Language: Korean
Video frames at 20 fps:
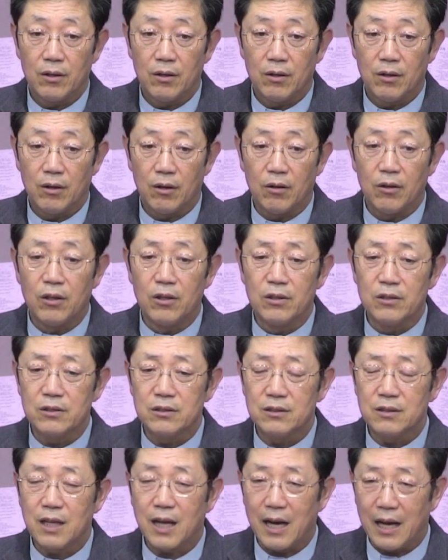
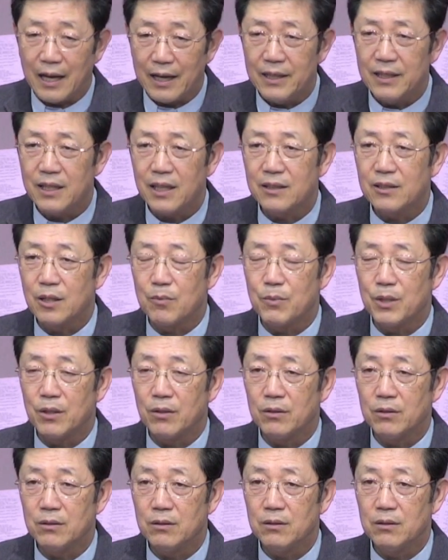어른 아이가
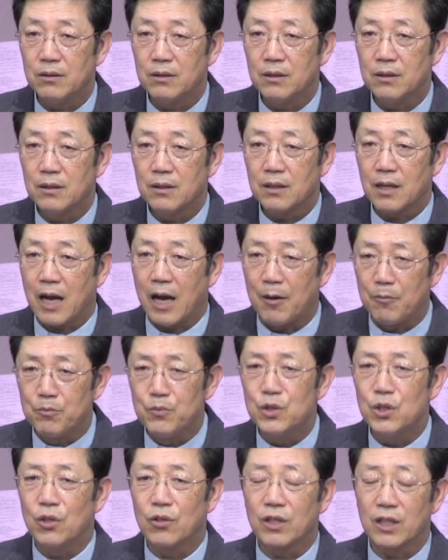되면
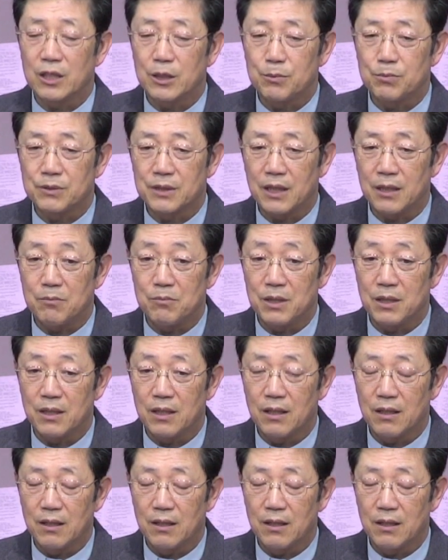감정에 십사입니다.